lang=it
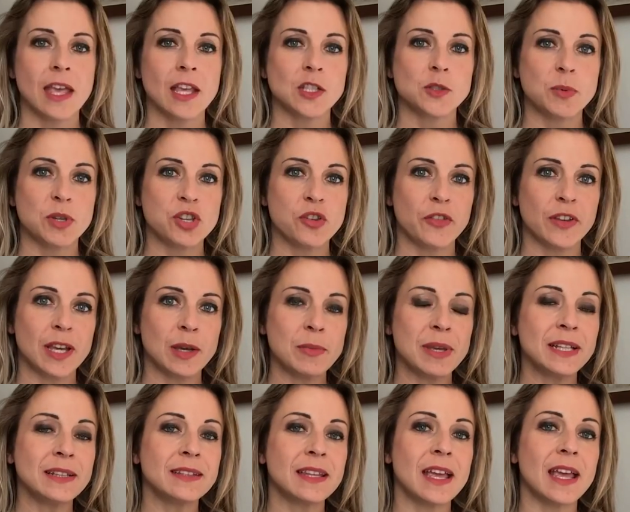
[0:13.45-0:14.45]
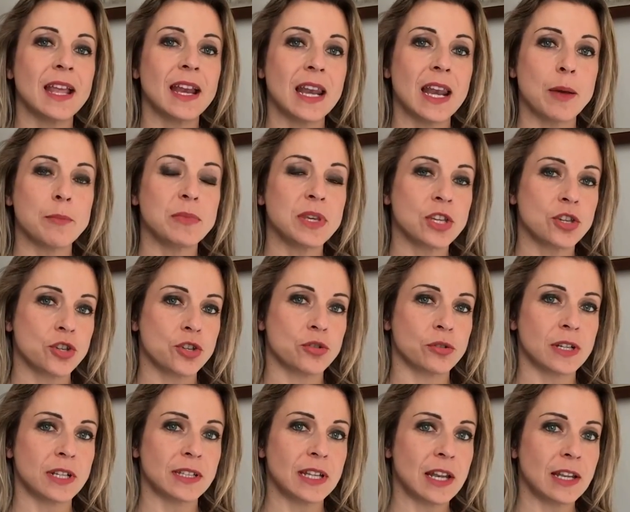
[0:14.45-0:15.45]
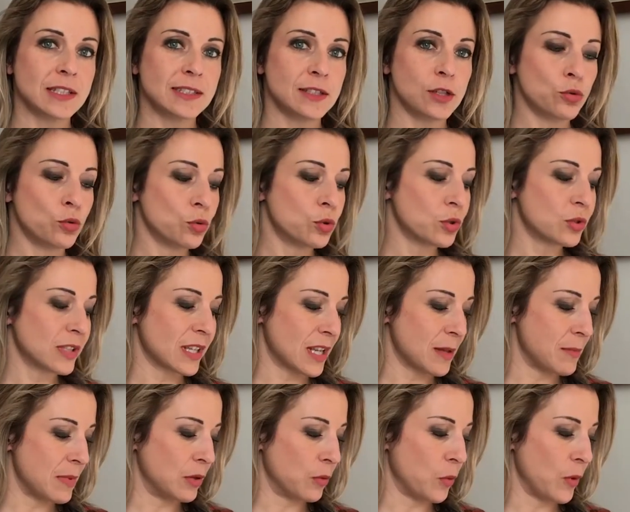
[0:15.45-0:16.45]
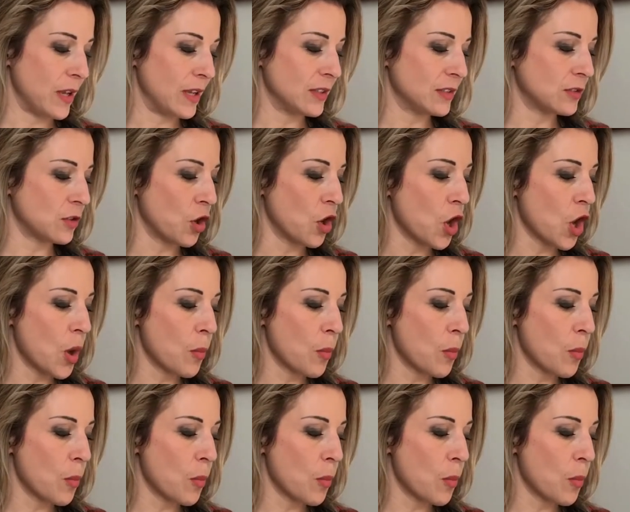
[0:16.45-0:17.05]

Specificamente la mission dell'istituto sarebbe questo,